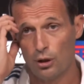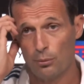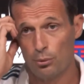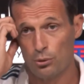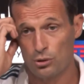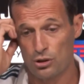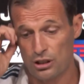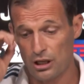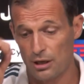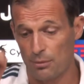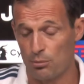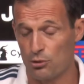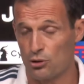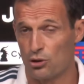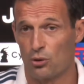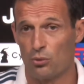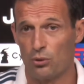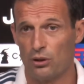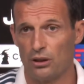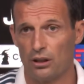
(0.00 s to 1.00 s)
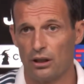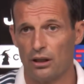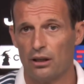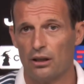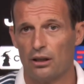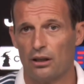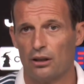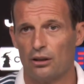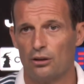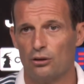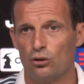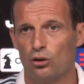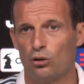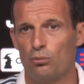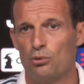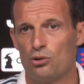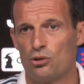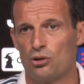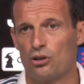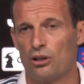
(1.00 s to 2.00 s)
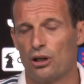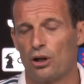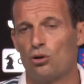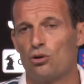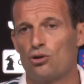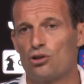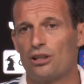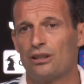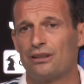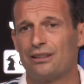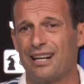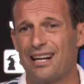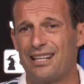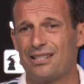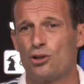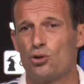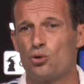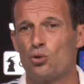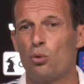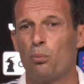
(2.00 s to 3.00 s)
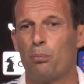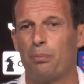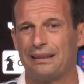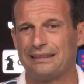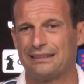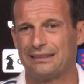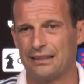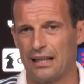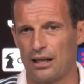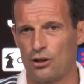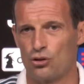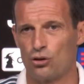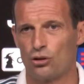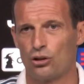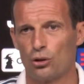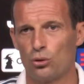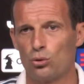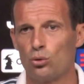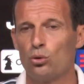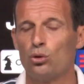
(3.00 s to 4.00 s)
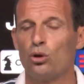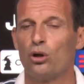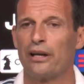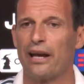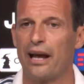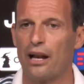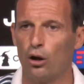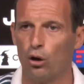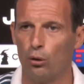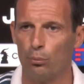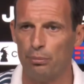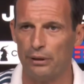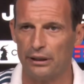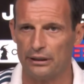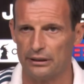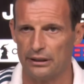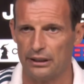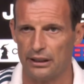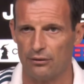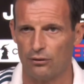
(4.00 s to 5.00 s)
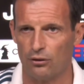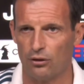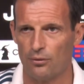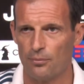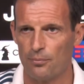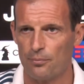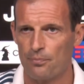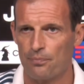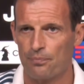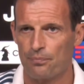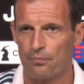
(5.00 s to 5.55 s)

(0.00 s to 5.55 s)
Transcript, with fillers: più semplici, quindi noi bisogna concentrarsi sul passaggio del turno che è l'obiettivo